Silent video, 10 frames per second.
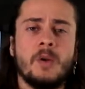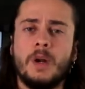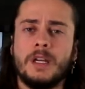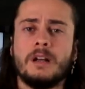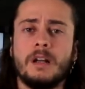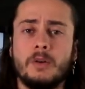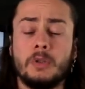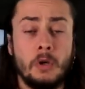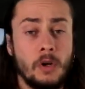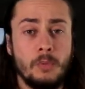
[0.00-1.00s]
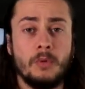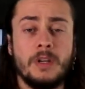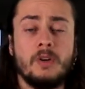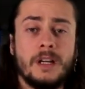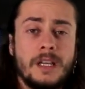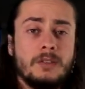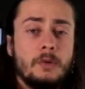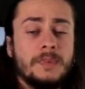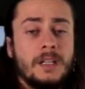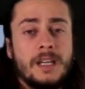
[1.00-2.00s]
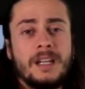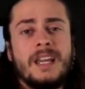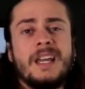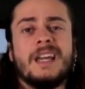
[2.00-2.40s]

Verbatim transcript: cualquier negocio que como digo queréis obtener